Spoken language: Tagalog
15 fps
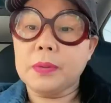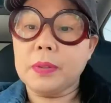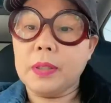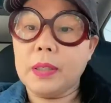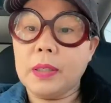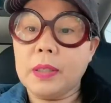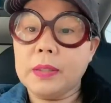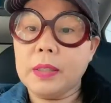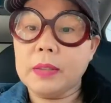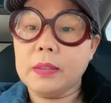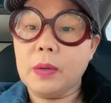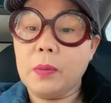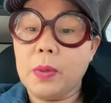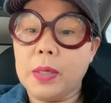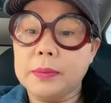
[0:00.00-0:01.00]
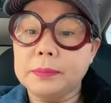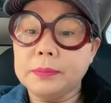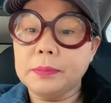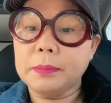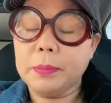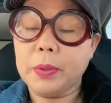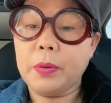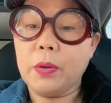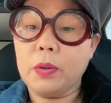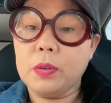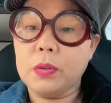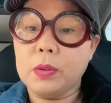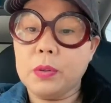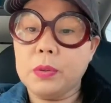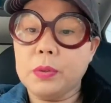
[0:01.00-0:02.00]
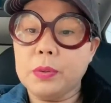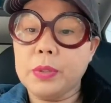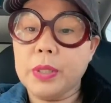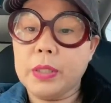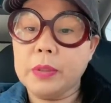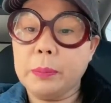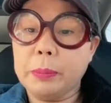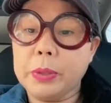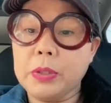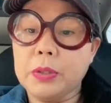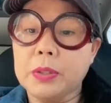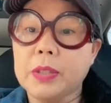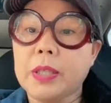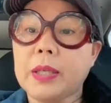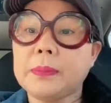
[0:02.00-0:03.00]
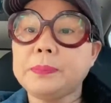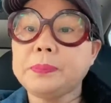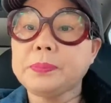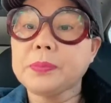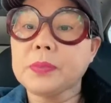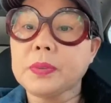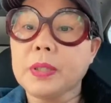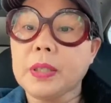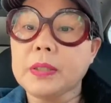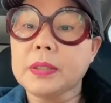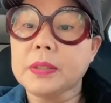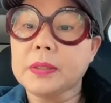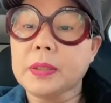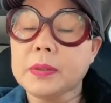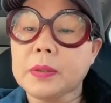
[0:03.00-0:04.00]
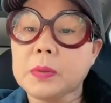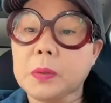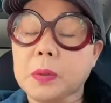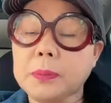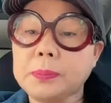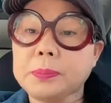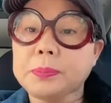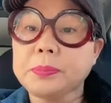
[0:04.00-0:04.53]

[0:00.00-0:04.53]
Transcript: uh, not that one. Pero although, yan yung picture na yan. Okay, tingnan natin to.